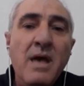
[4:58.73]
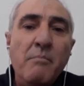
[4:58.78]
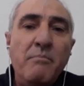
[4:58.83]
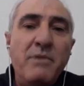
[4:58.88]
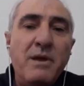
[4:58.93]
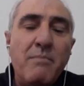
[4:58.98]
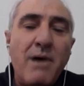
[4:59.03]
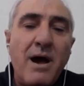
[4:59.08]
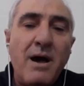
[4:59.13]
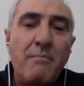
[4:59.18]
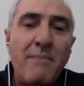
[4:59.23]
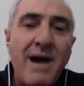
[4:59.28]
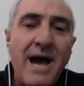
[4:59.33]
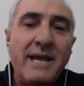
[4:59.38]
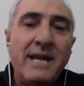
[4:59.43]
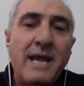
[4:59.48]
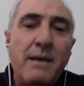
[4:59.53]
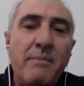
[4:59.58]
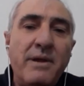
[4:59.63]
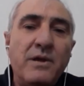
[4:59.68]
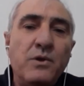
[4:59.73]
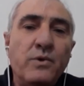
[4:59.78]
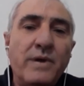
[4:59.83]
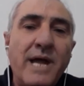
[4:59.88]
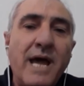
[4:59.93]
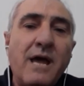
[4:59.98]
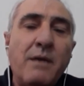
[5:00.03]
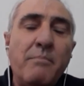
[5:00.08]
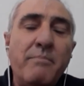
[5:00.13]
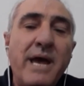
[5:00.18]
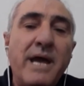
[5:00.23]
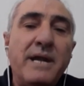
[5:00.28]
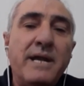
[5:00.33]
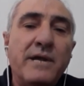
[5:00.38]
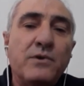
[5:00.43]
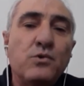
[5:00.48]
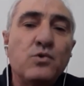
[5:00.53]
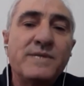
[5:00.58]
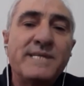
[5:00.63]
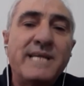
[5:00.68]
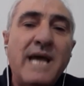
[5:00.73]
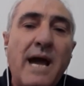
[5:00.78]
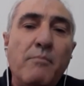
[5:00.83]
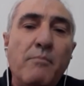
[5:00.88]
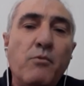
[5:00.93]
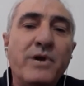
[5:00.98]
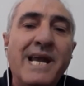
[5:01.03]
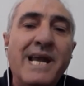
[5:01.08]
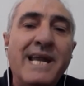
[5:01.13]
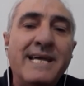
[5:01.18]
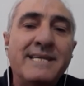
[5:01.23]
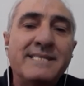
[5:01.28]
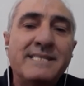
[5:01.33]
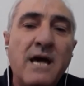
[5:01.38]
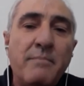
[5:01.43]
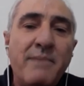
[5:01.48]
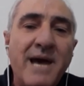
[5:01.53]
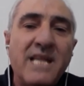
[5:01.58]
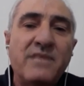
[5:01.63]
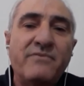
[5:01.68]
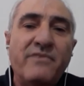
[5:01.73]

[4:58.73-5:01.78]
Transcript: بما معنى من يراقب بان الروس يحمون العصابات